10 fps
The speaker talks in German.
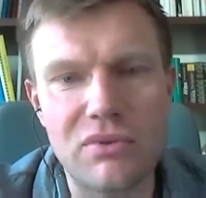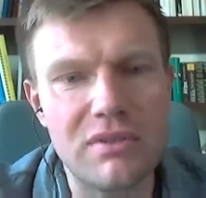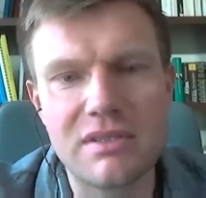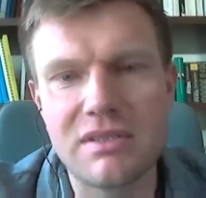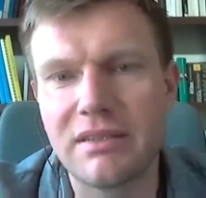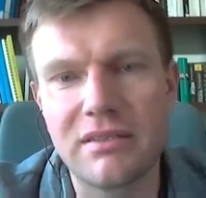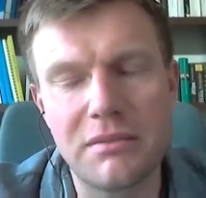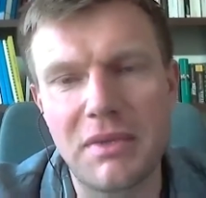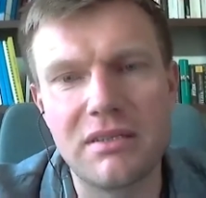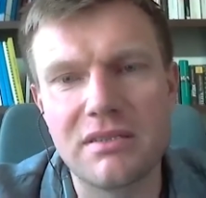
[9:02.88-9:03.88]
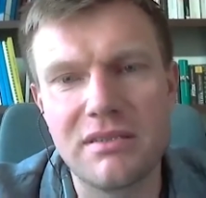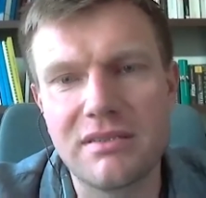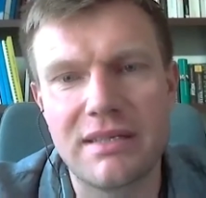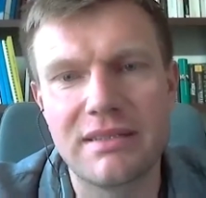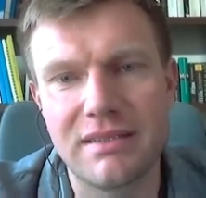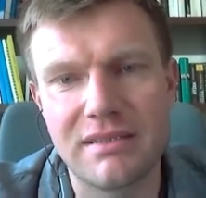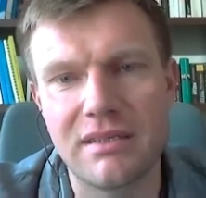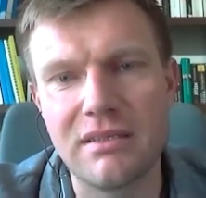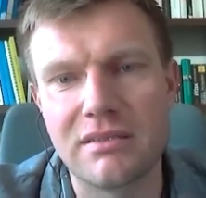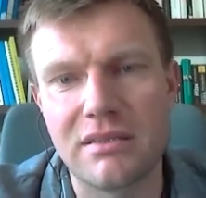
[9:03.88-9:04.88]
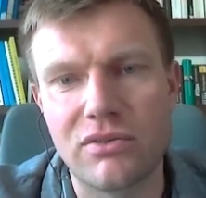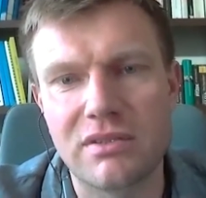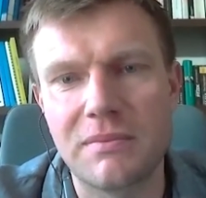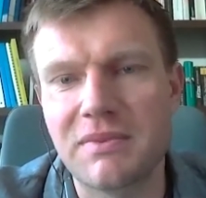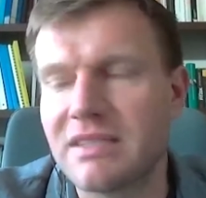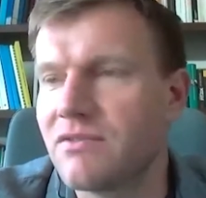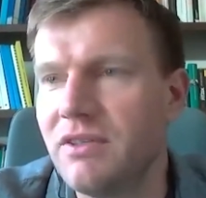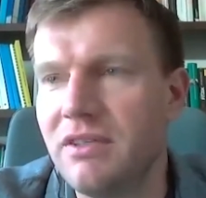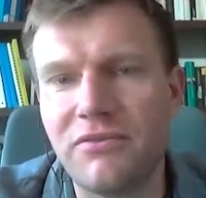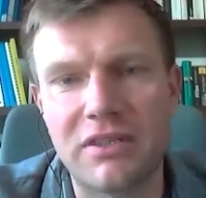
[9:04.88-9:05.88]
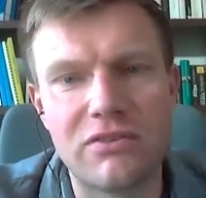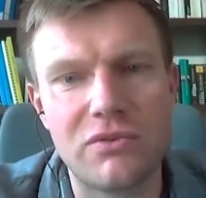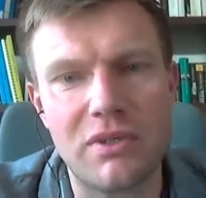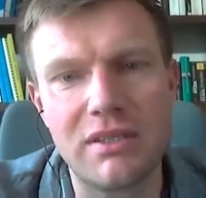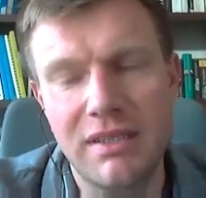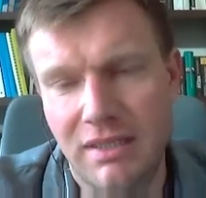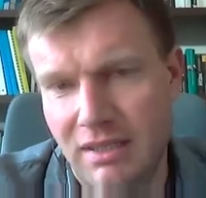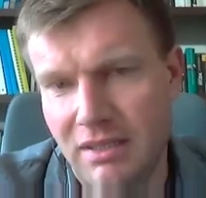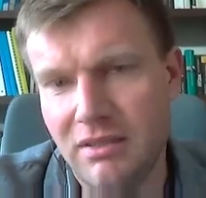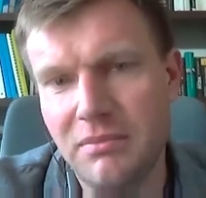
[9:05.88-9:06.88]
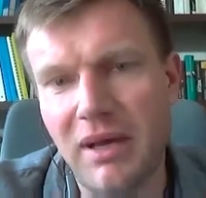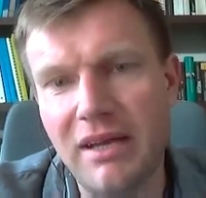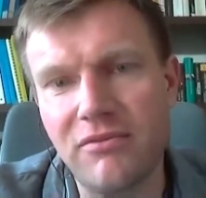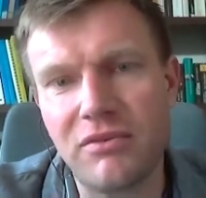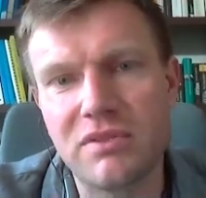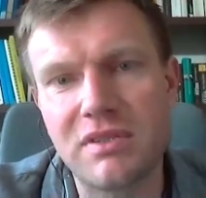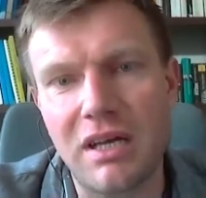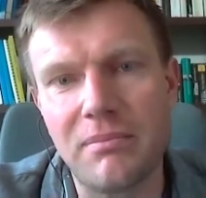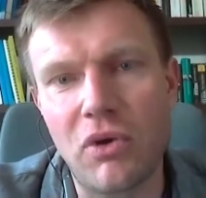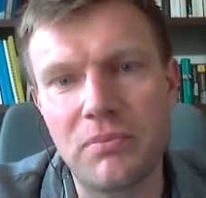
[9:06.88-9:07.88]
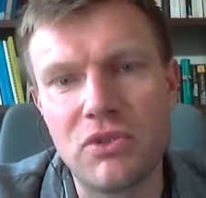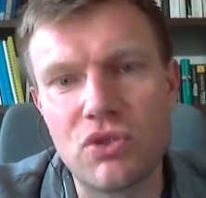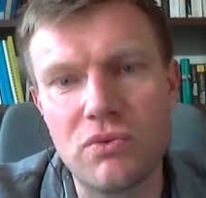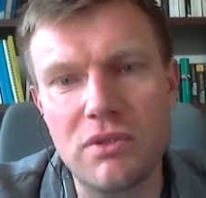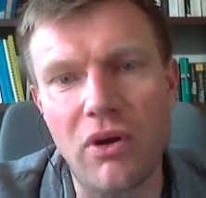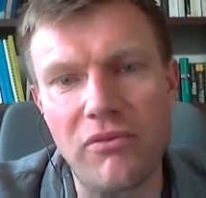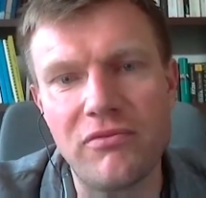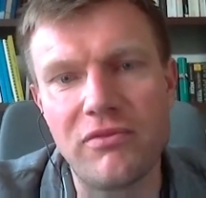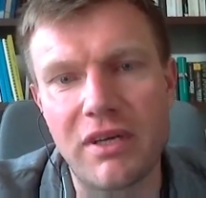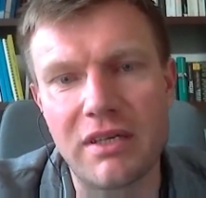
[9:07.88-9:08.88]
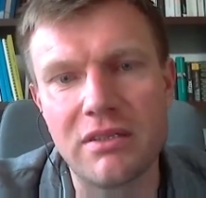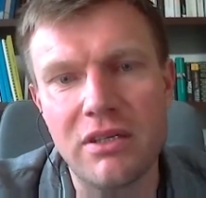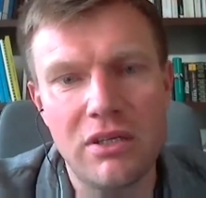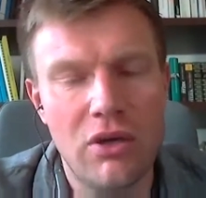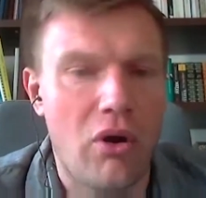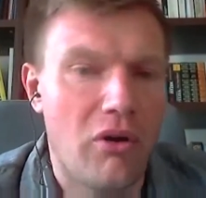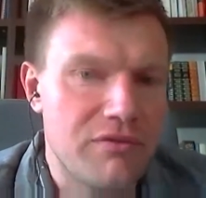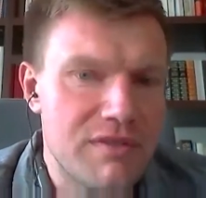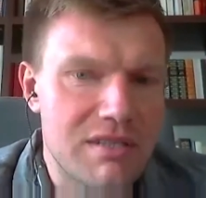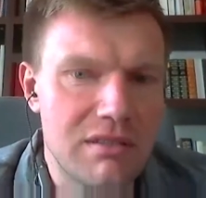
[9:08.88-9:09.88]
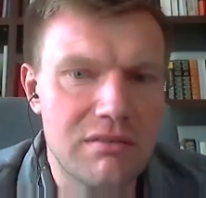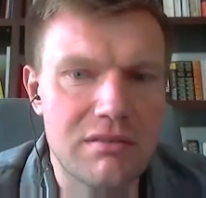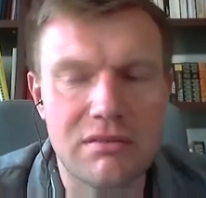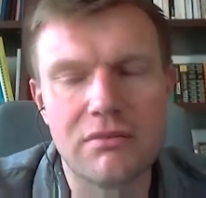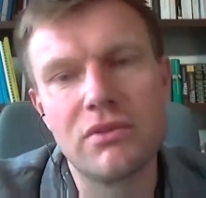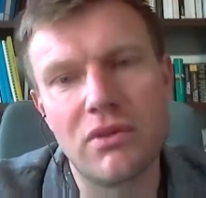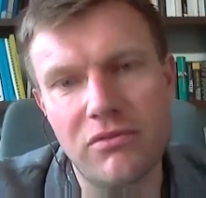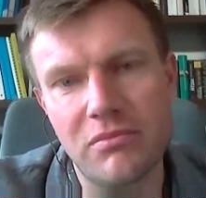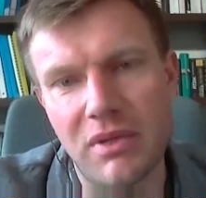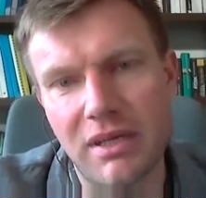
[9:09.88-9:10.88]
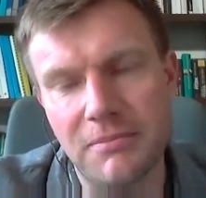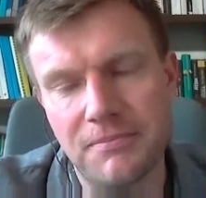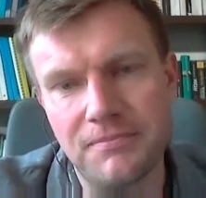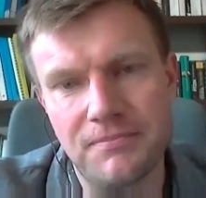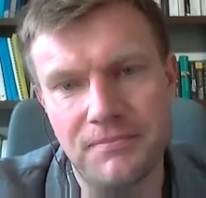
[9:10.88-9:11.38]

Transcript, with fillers: Bundesland, in dem anderen sieht es halt ganz anders aus. Es gibt ganz viele Faktoren, die beeinflusst haben, ob die Schulen offen waren, offen sind und offen bleiben.